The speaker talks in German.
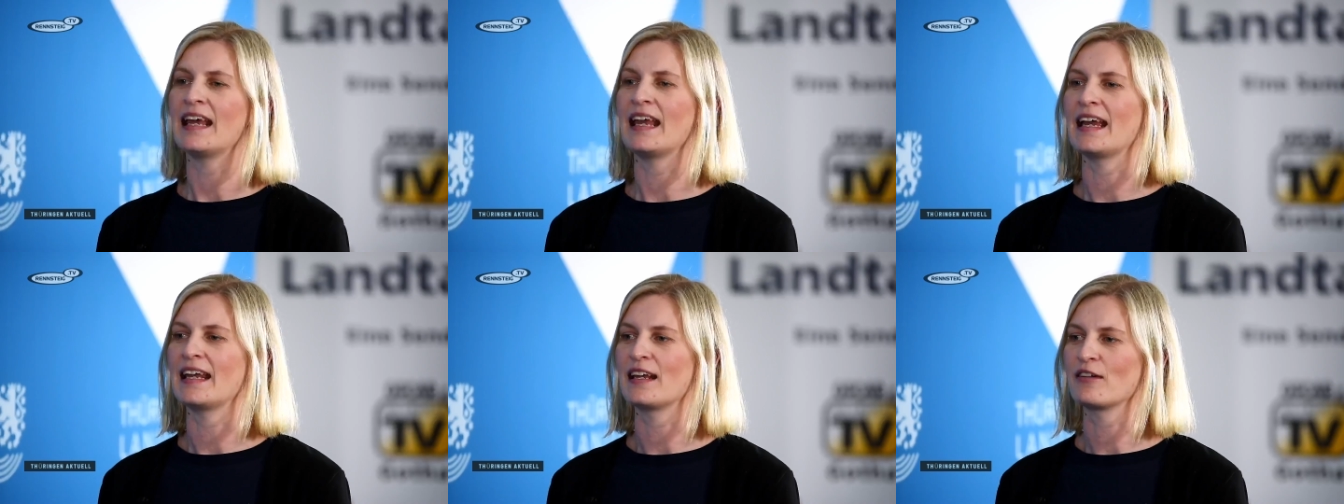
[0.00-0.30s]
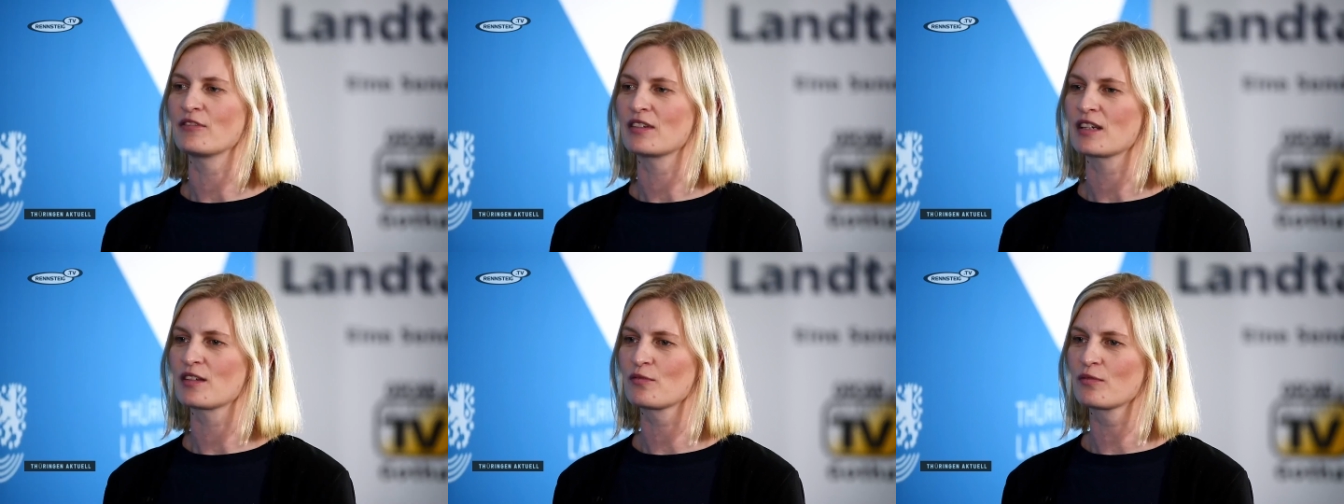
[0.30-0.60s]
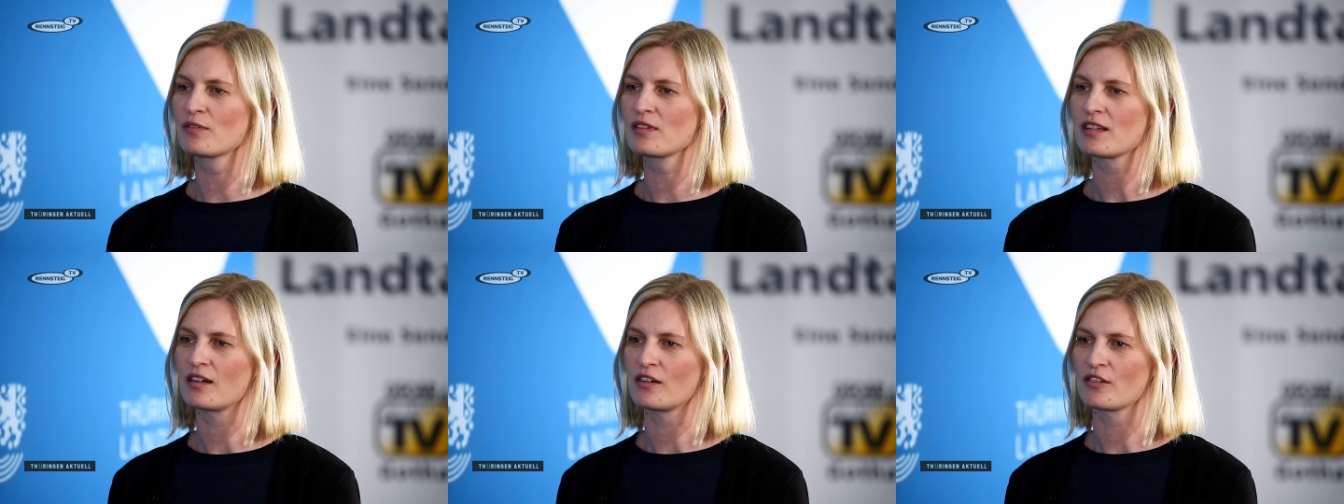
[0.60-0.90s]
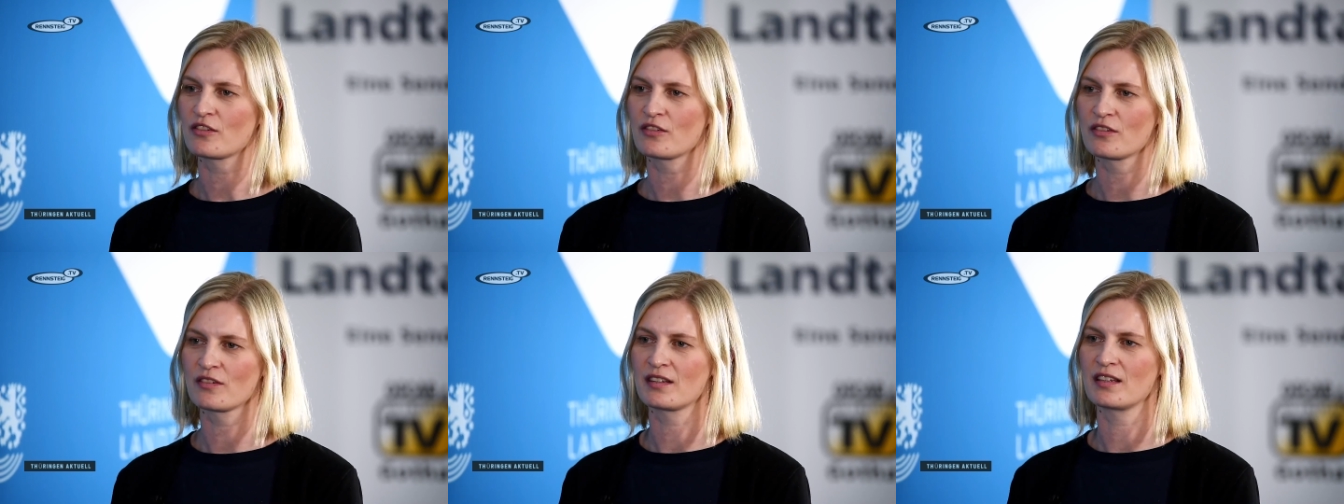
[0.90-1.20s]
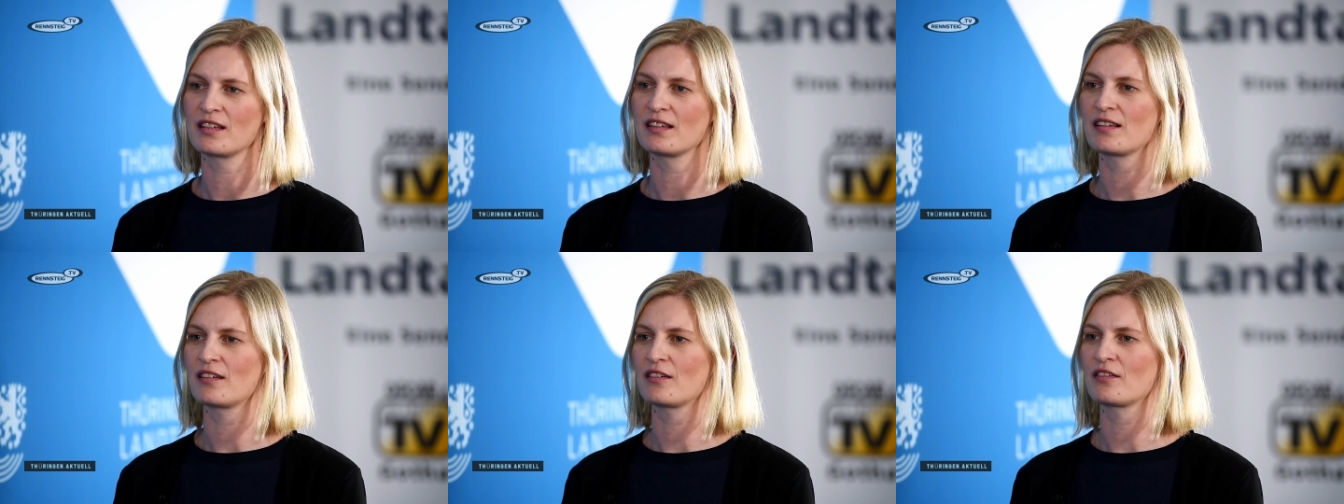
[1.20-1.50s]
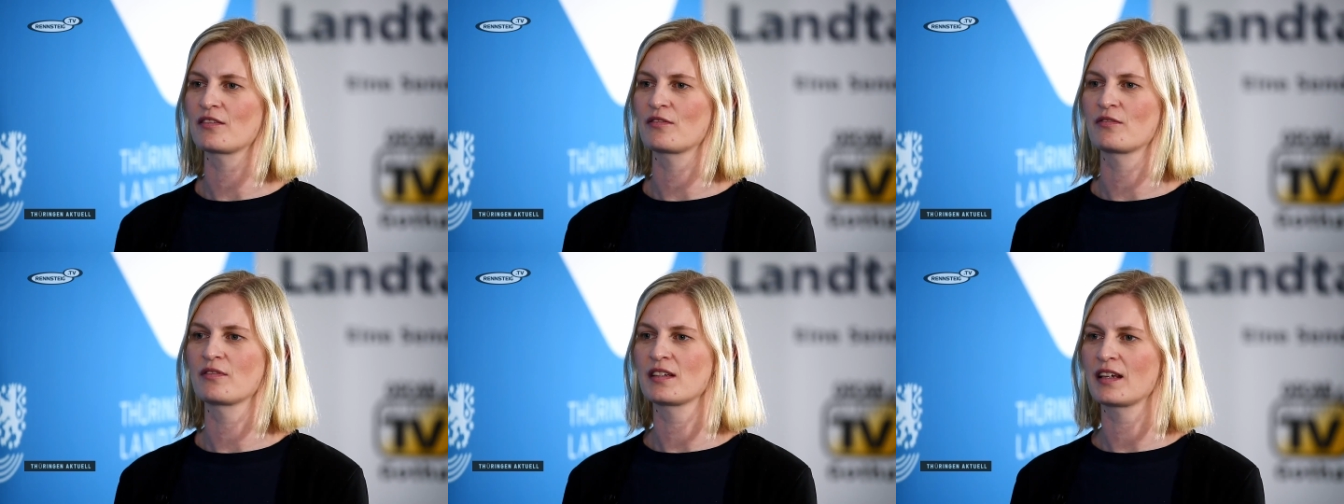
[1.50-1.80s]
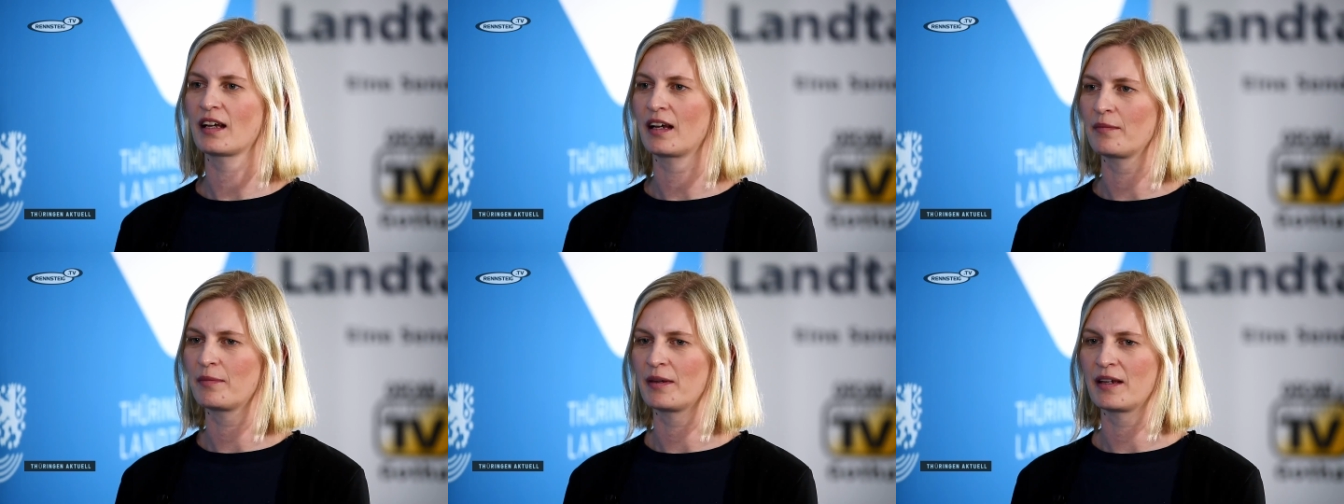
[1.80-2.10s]
Naja, der Untersuchungsausschuss ist aus
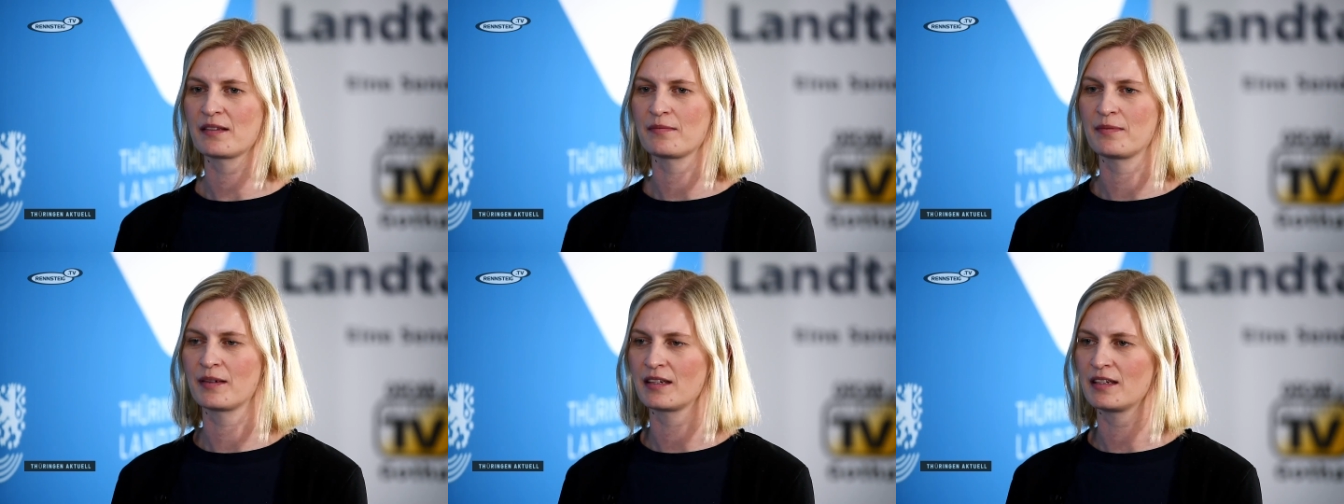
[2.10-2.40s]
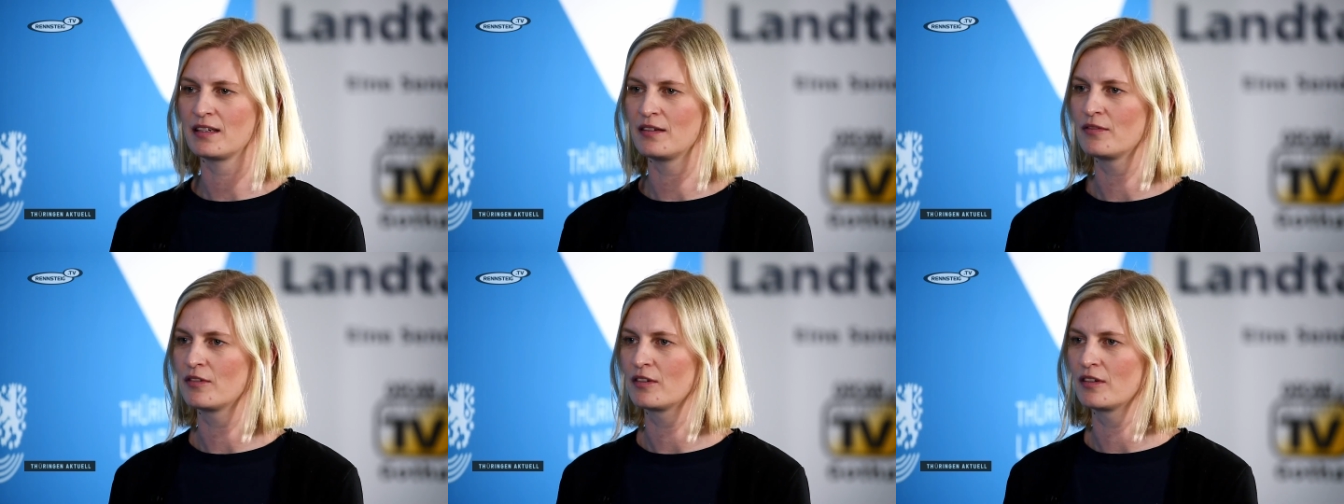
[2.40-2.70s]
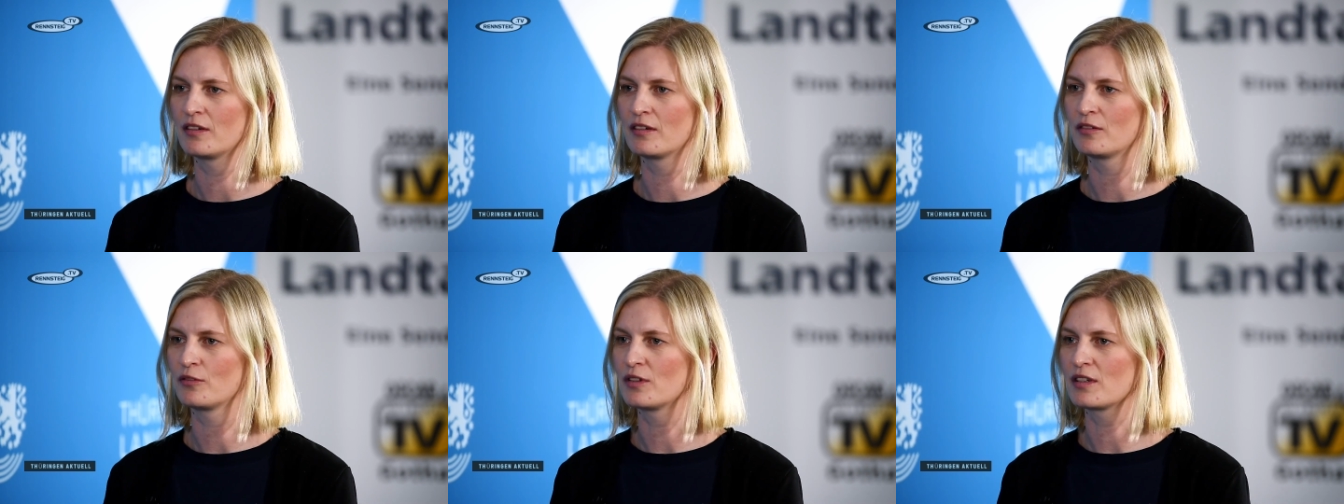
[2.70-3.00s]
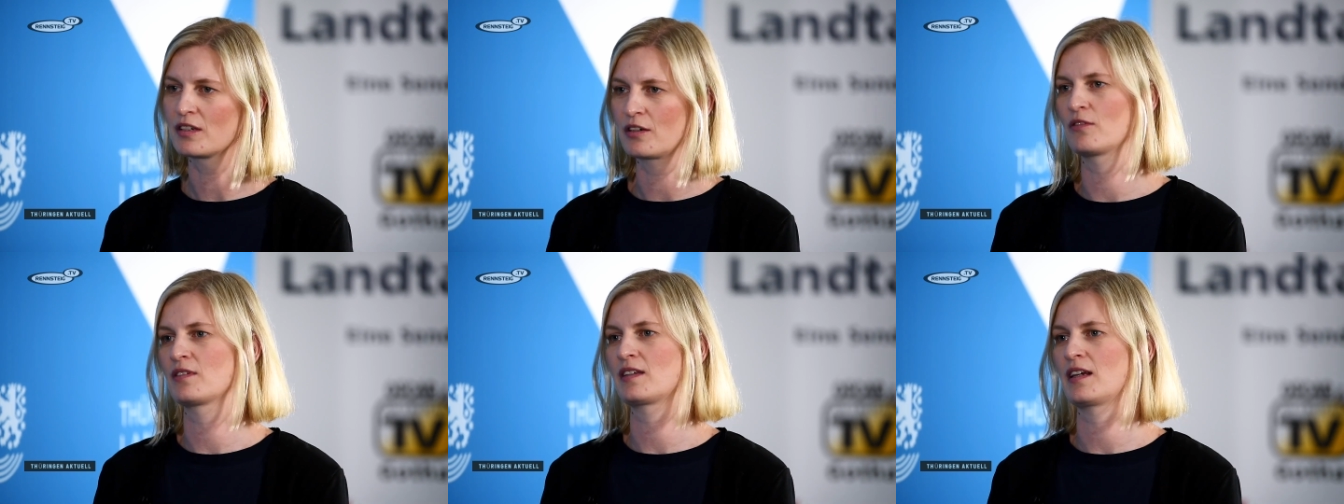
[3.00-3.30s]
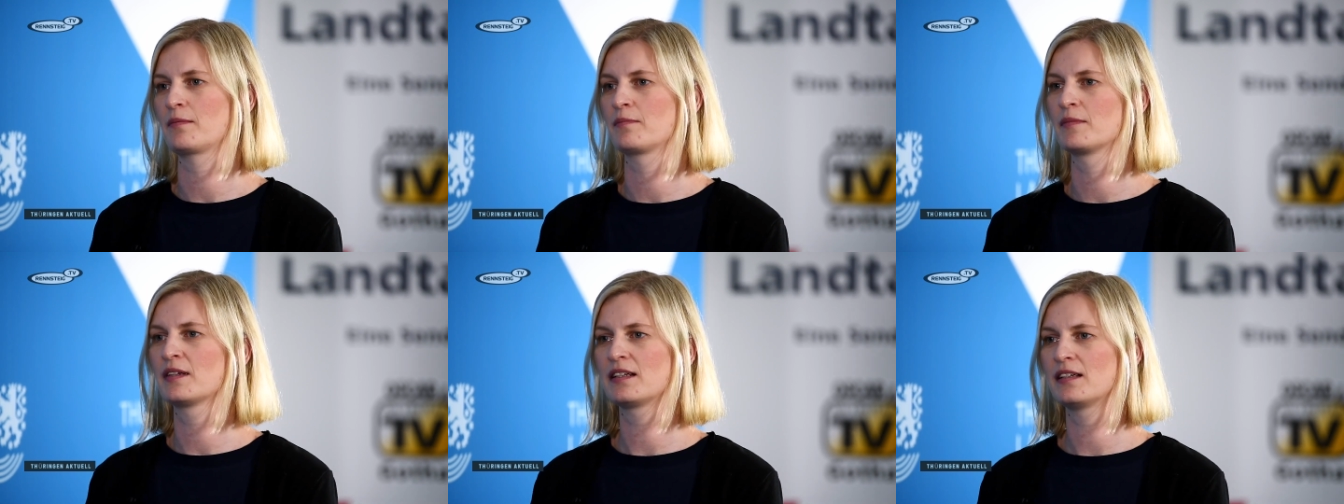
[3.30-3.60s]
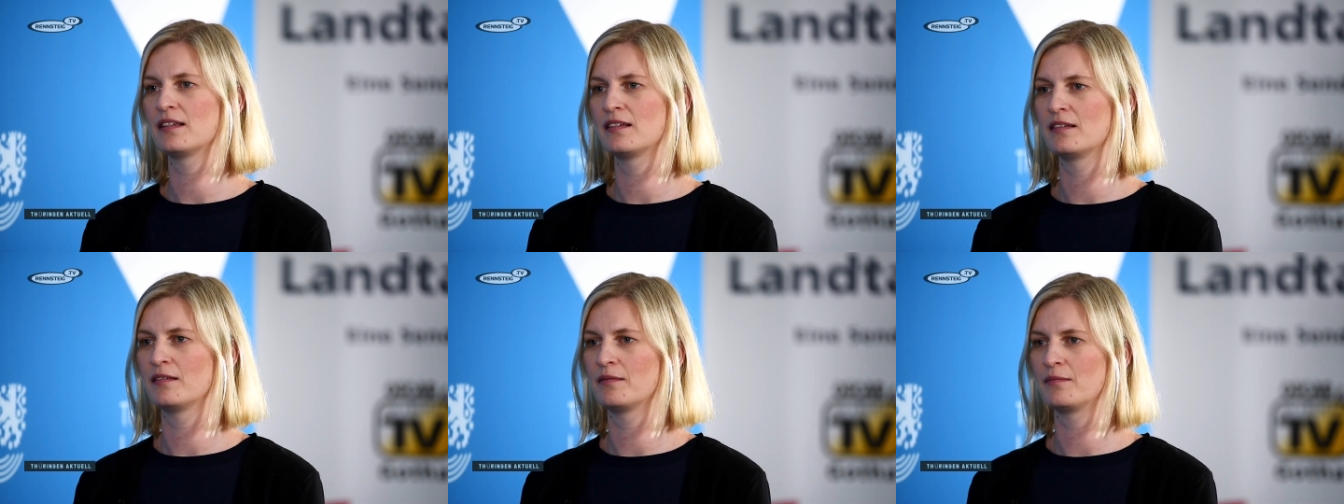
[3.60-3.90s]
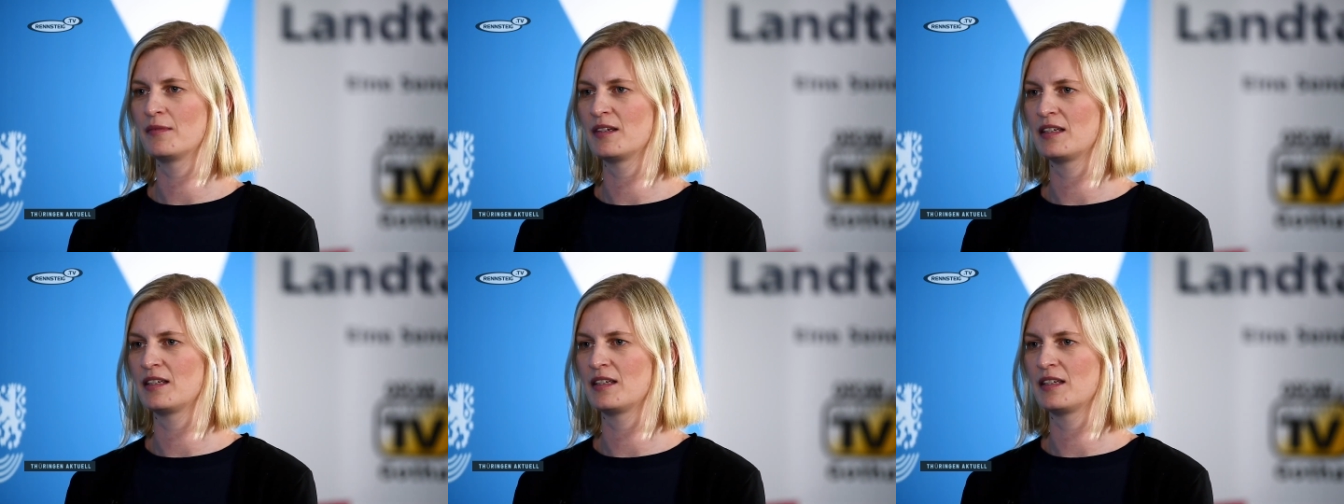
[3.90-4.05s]
unserer Perspektive durchaus ein Mittel,